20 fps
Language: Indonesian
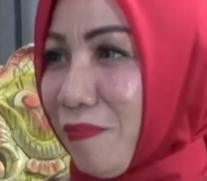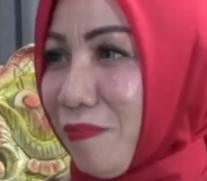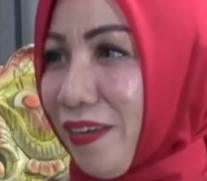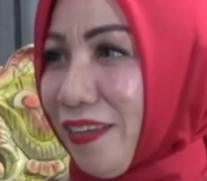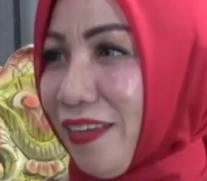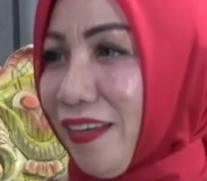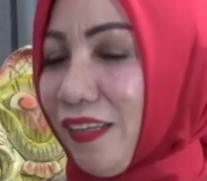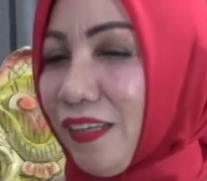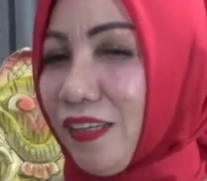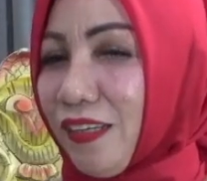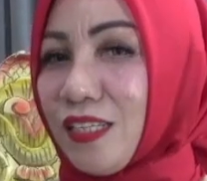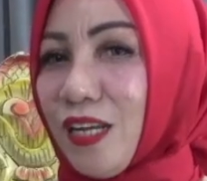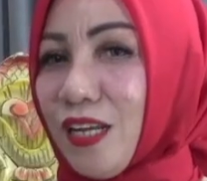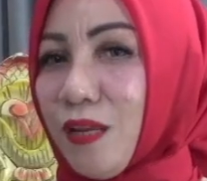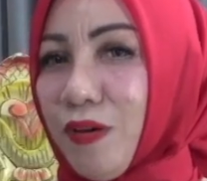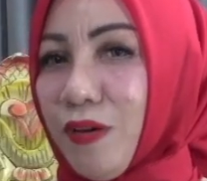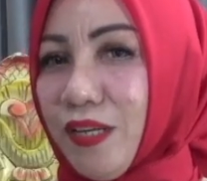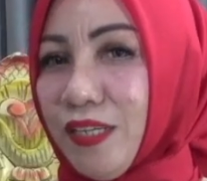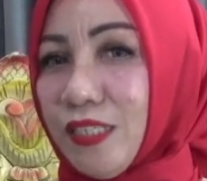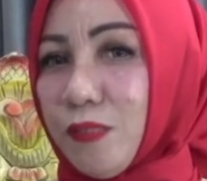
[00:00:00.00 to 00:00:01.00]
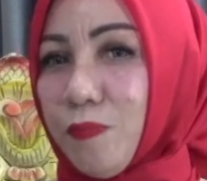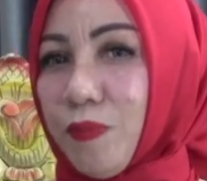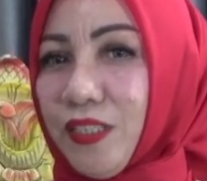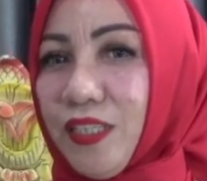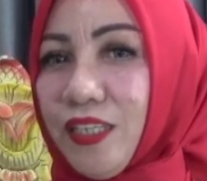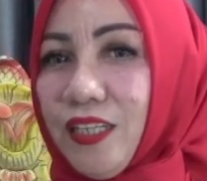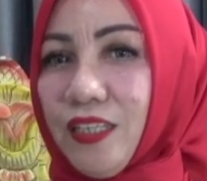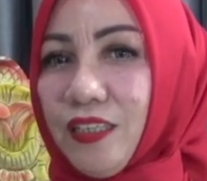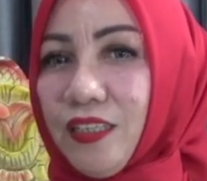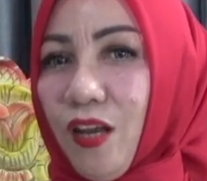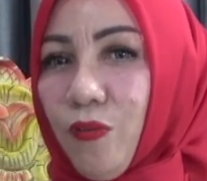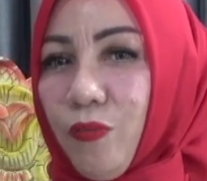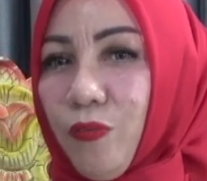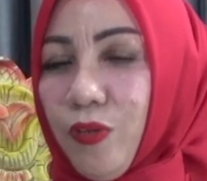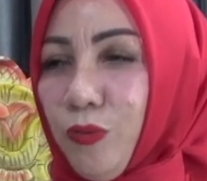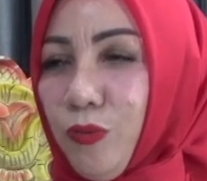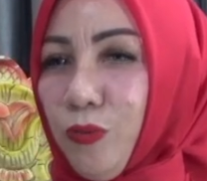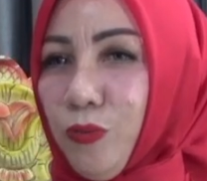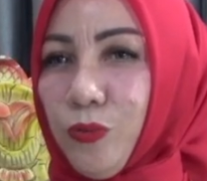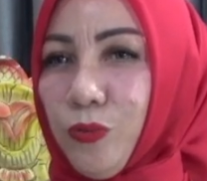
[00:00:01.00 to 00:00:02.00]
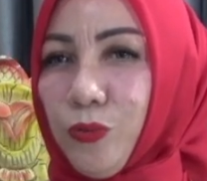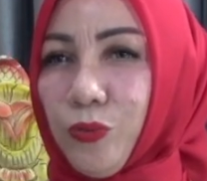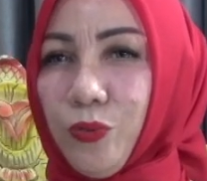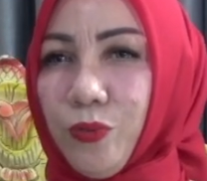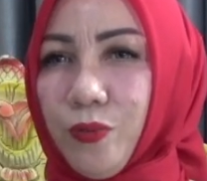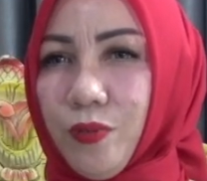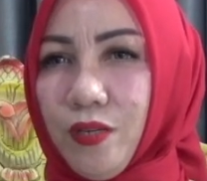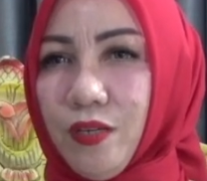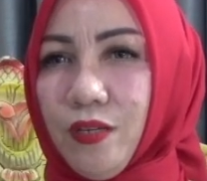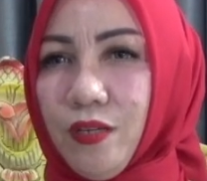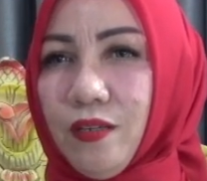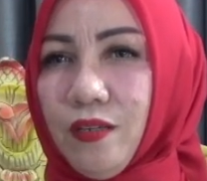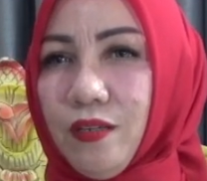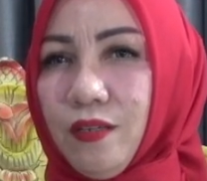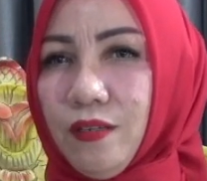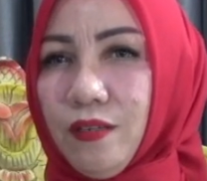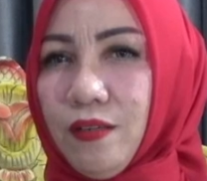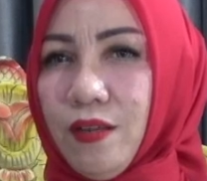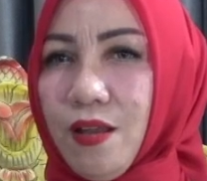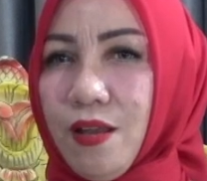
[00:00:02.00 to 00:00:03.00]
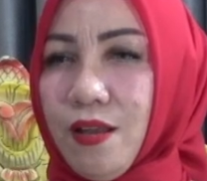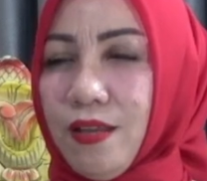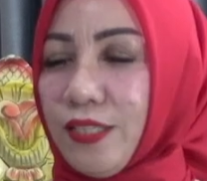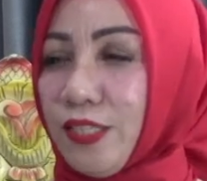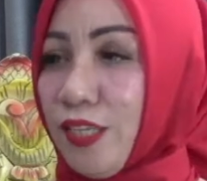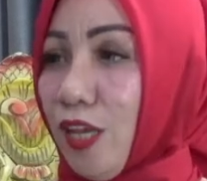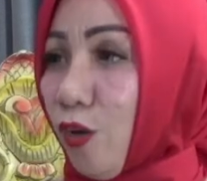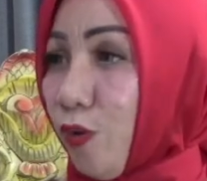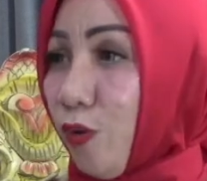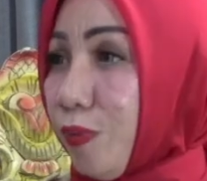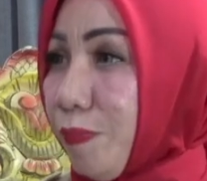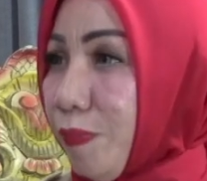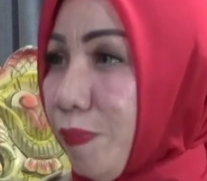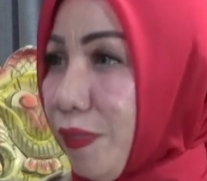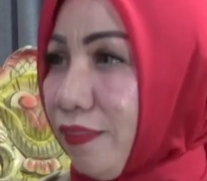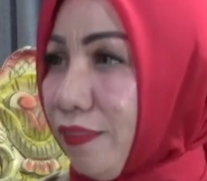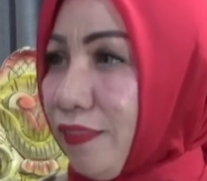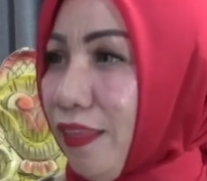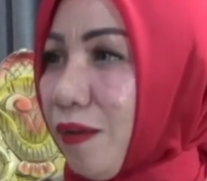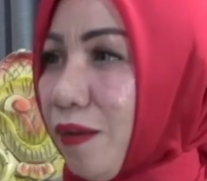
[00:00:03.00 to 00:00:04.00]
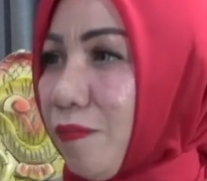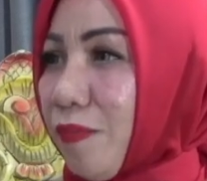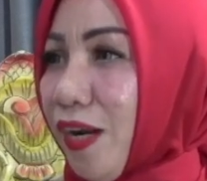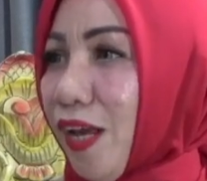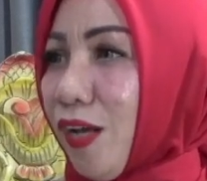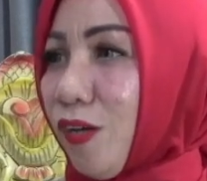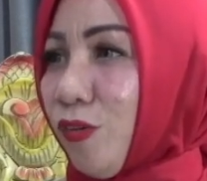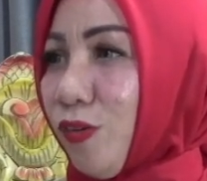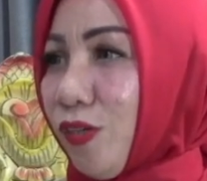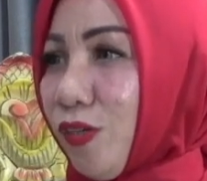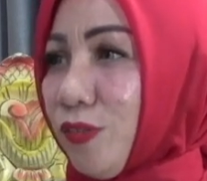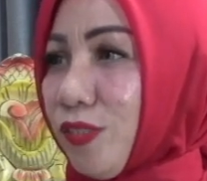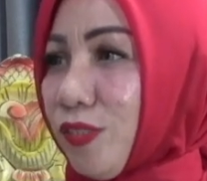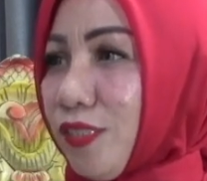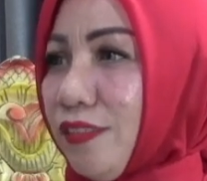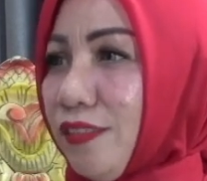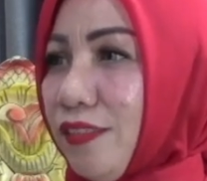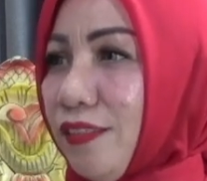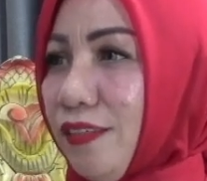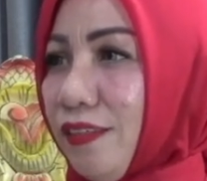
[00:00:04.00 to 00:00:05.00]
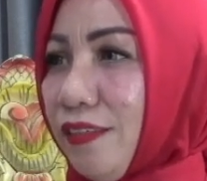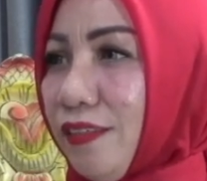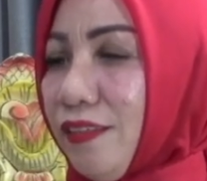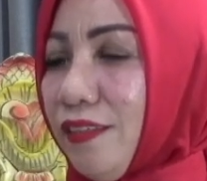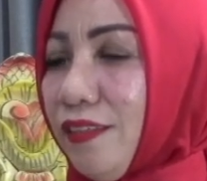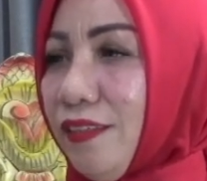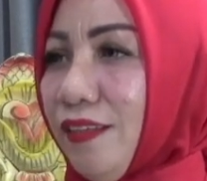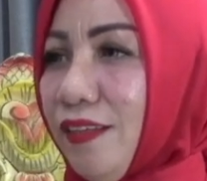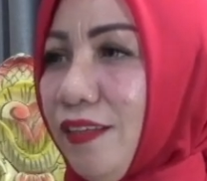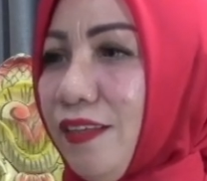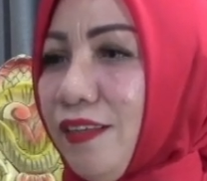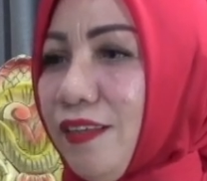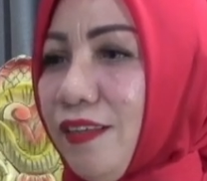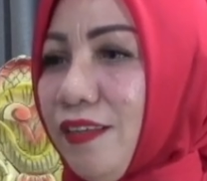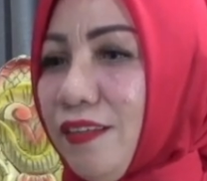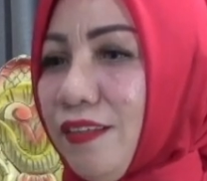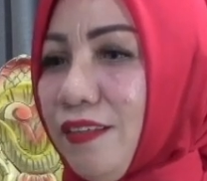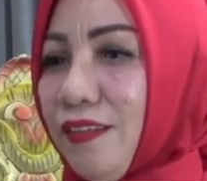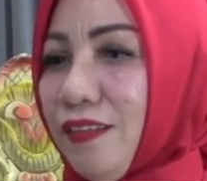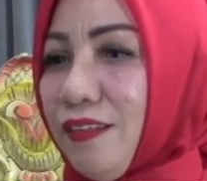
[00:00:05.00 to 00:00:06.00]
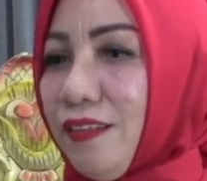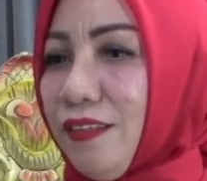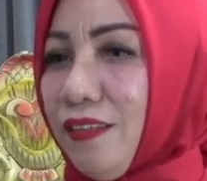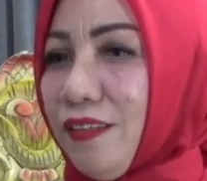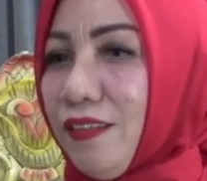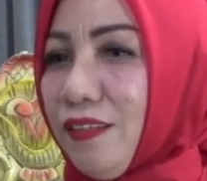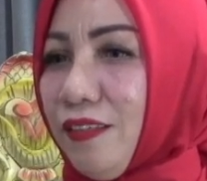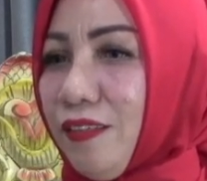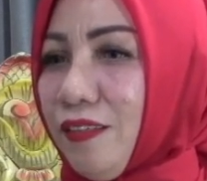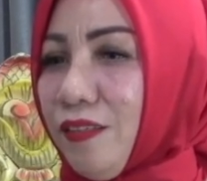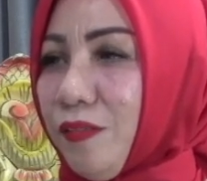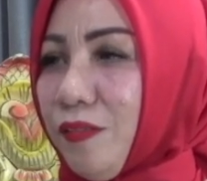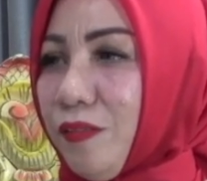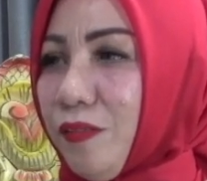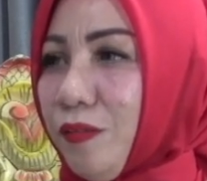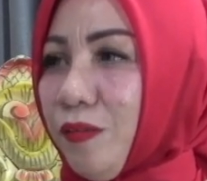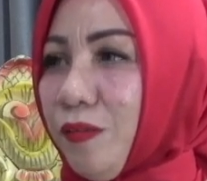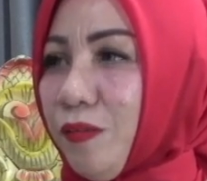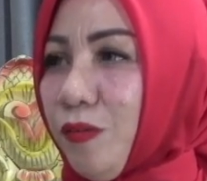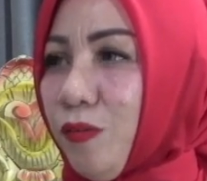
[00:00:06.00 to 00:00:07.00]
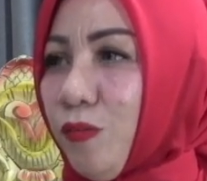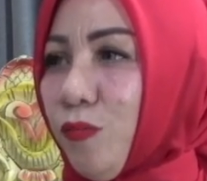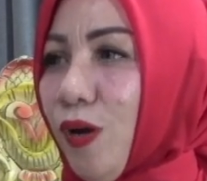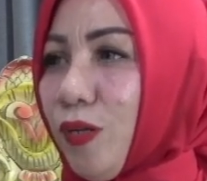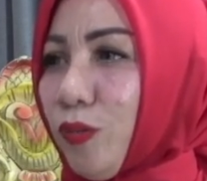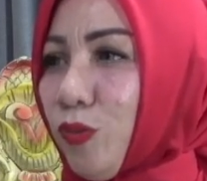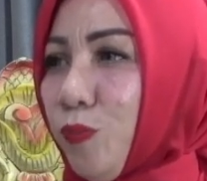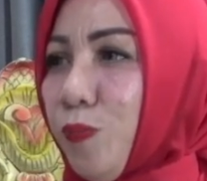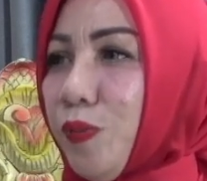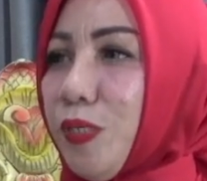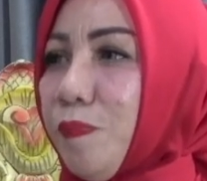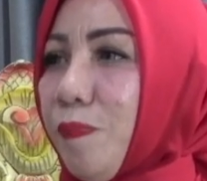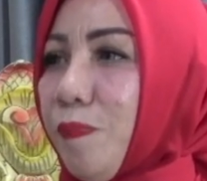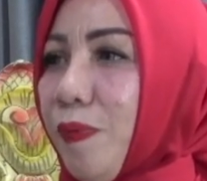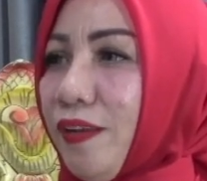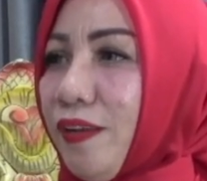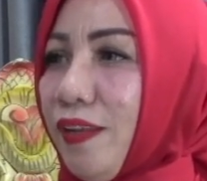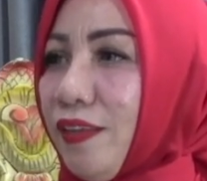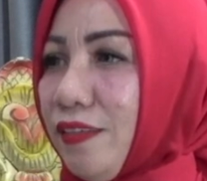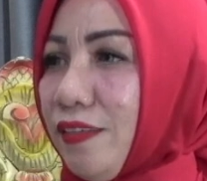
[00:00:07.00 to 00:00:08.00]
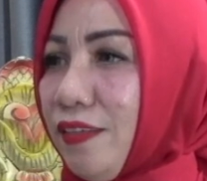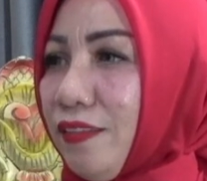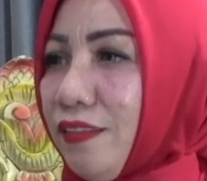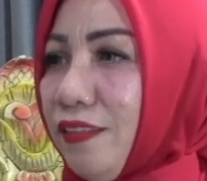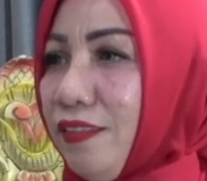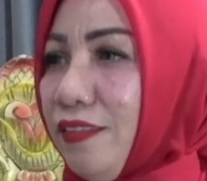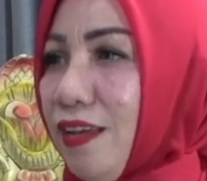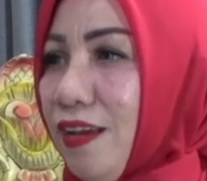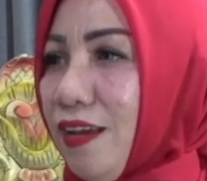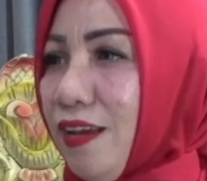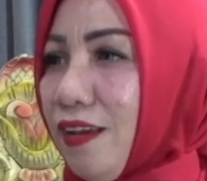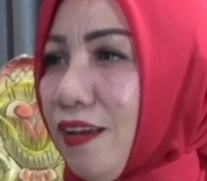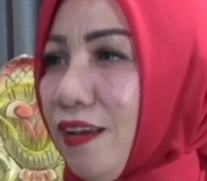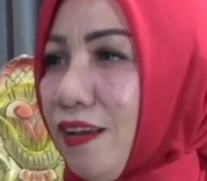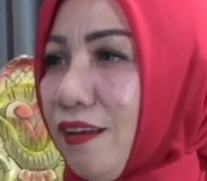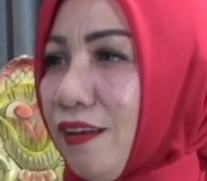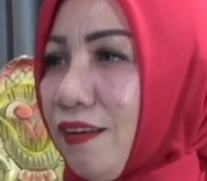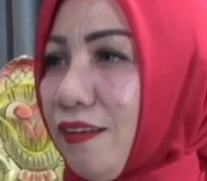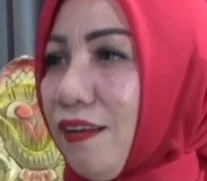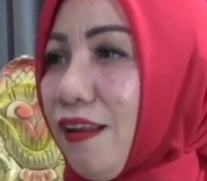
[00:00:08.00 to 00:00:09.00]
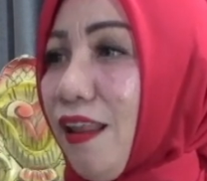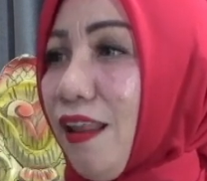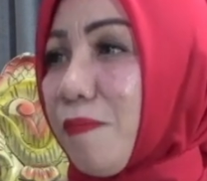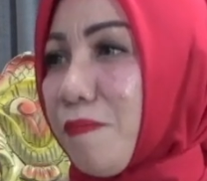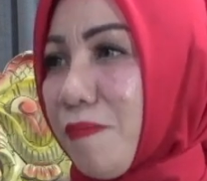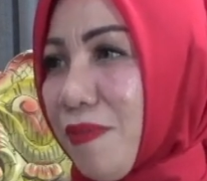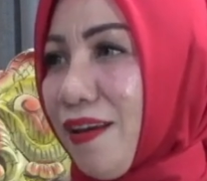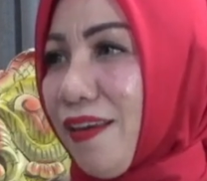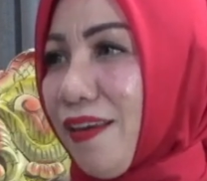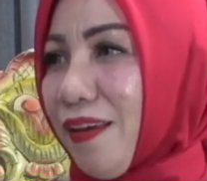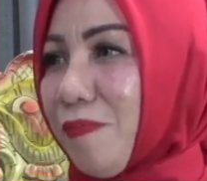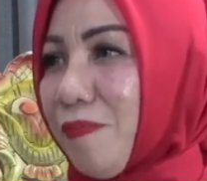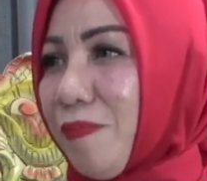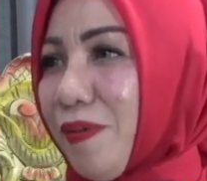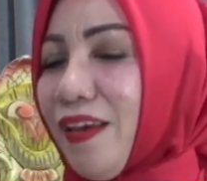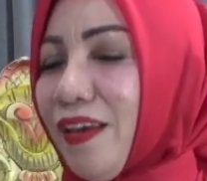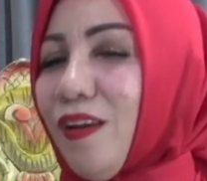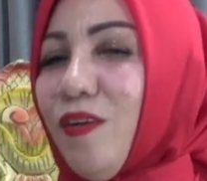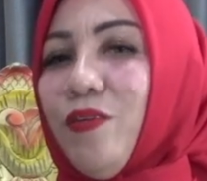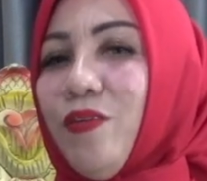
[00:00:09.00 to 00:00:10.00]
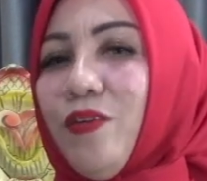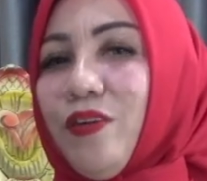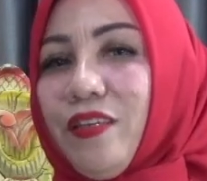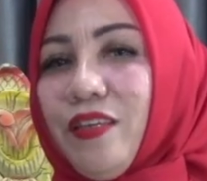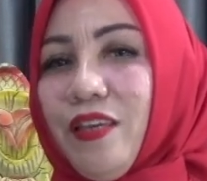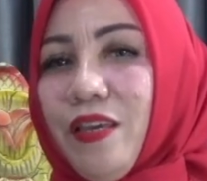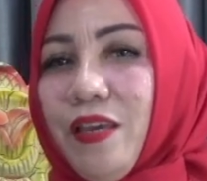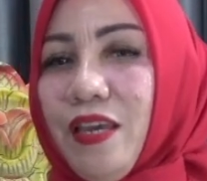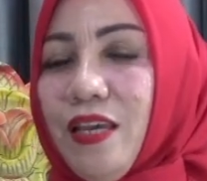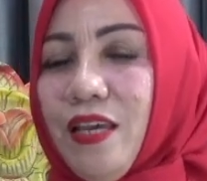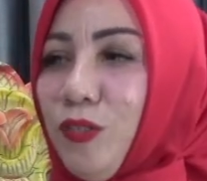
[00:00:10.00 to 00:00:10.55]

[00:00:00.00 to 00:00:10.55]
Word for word: Pak ya. Karena ya. selama ini seperti diketahui untuk uh, calon bibit tanaman anggur itu sendiri uh, waktu penyimpanannya tidak terlalu lama, lama ya, ya Pak iya. ya. Oke. Okay.